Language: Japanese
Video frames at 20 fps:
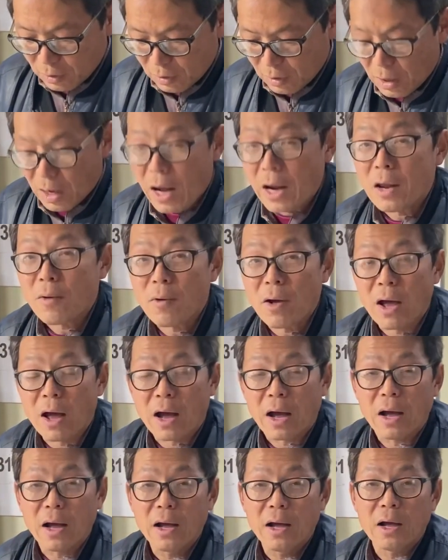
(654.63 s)
あれ
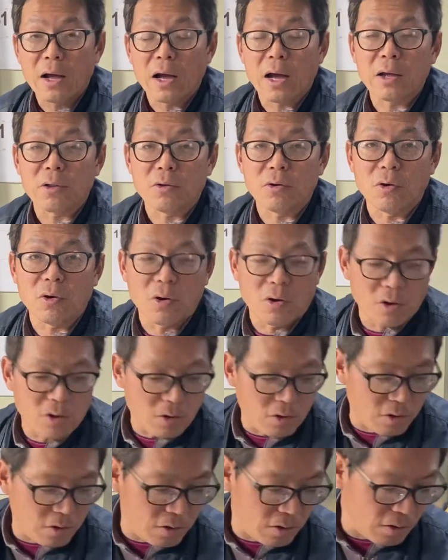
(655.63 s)
は、うんあの
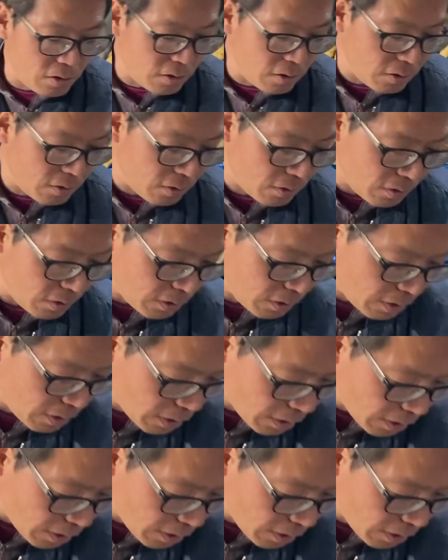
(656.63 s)
あ頭から